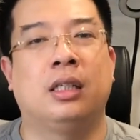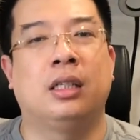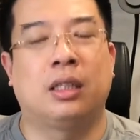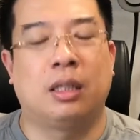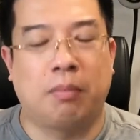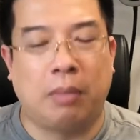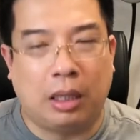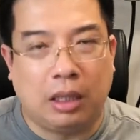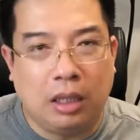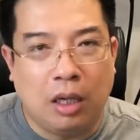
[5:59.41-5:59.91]
Thế
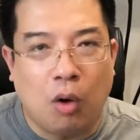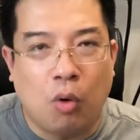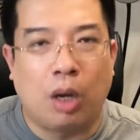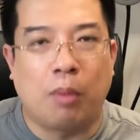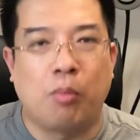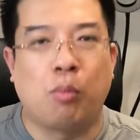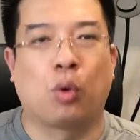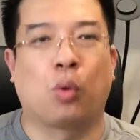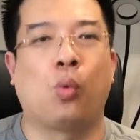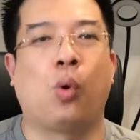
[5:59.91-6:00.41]
bắt đầu
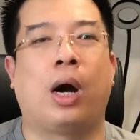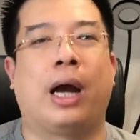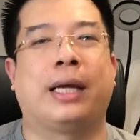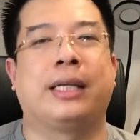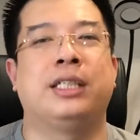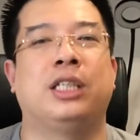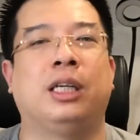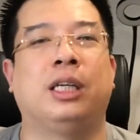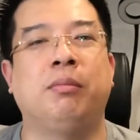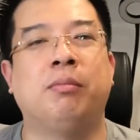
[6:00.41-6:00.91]
lại một cuộc
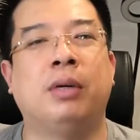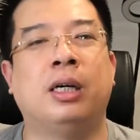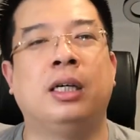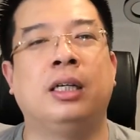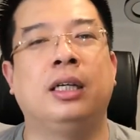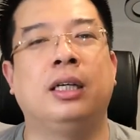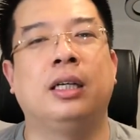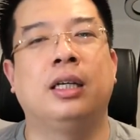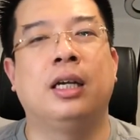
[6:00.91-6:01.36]
hành trình mới.